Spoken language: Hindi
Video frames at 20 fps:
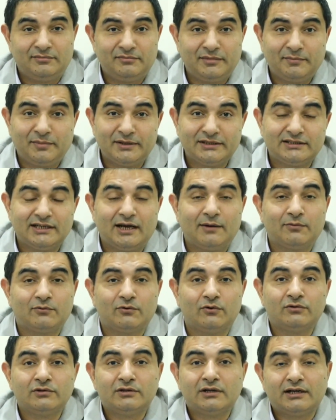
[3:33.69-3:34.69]
में बच्चे
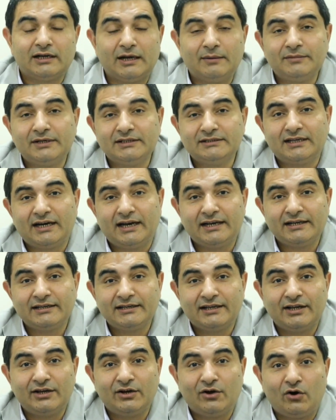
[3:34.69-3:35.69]
आपको कम नज़र
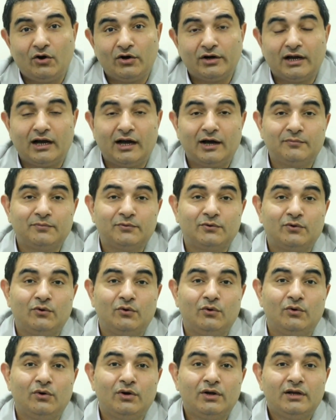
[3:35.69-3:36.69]
आएंगे और आपको